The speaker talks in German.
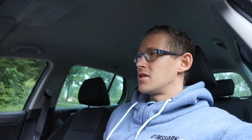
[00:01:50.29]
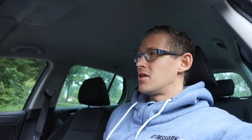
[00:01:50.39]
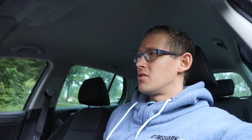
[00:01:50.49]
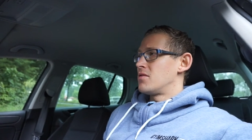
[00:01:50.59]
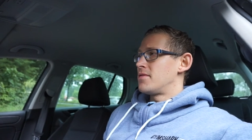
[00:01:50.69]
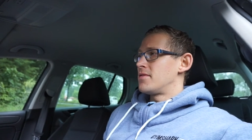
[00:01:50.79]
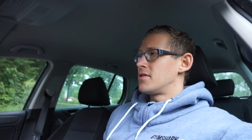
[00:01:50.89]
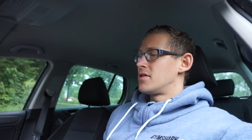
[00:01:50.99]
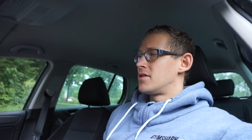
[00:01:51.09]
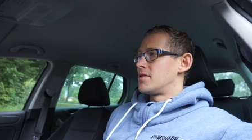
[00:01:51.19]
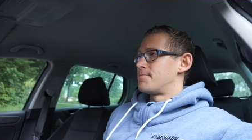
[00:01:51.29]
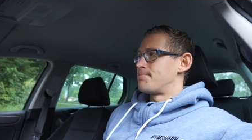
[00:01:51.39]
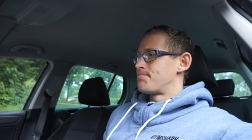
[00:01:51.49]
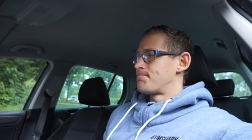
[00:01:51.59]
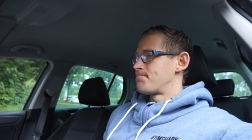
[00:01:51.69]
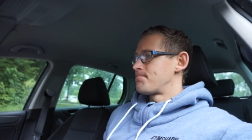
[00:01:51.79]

auf ähm,